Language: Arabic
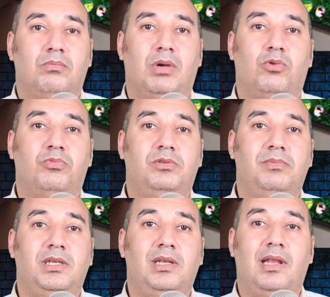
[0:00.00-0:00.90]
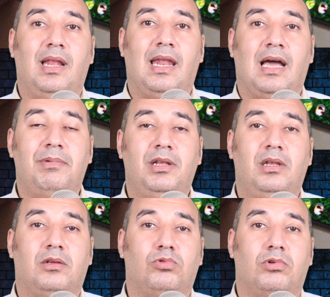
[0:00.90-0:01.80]
بقوا مدمنين للألعاب
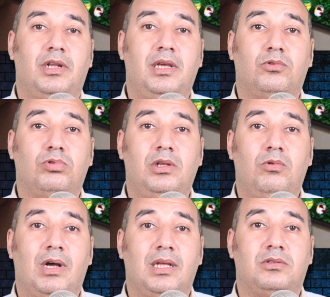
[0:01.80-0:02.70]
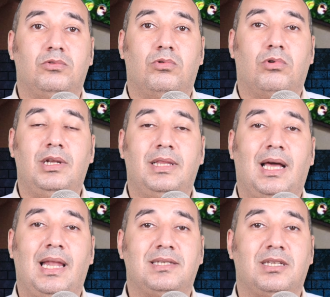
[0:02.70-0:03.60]
الإلكترونية طول الوقت وكل ده
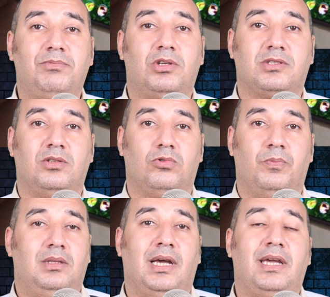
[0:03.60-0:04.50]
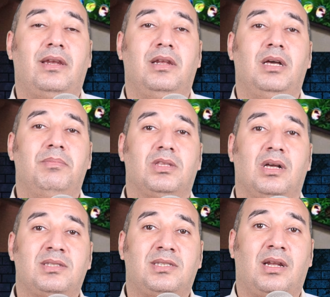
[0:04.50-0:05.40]
على حساب دراستهم ده غير إنها
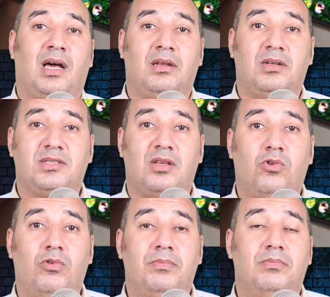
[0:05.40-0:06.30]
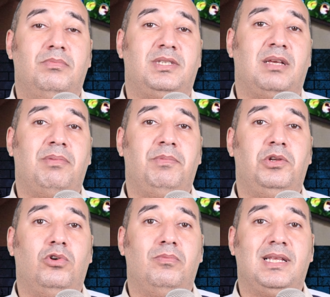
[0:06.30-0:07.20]
بتأثر على نظرهم بسبب
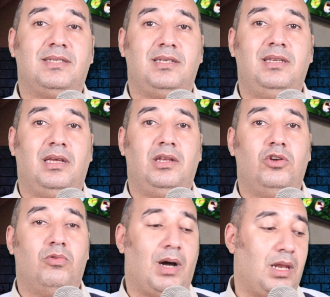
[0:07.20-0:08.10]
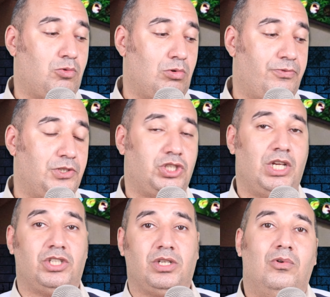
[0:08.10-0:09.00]
إنهم كانهم لازقين عينيهم على طول في
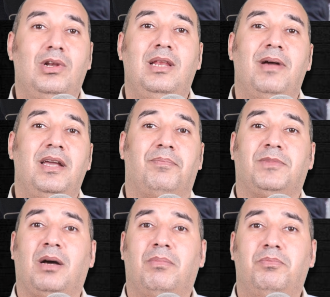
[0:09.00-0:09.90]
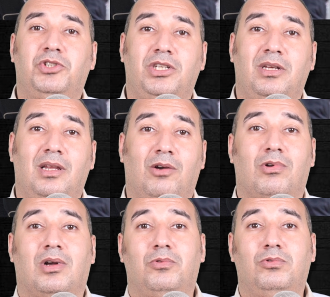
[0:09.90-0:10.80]
الشاشه لي بقى يا بتاع بابجي لو
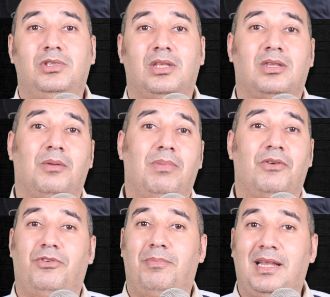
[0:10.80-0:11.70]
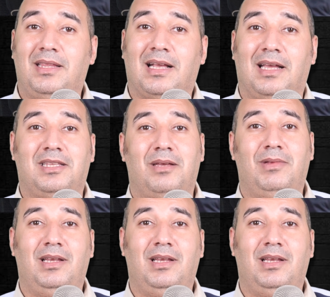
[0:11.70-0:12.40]
القانون ده اتطبق في بلدك هتعمل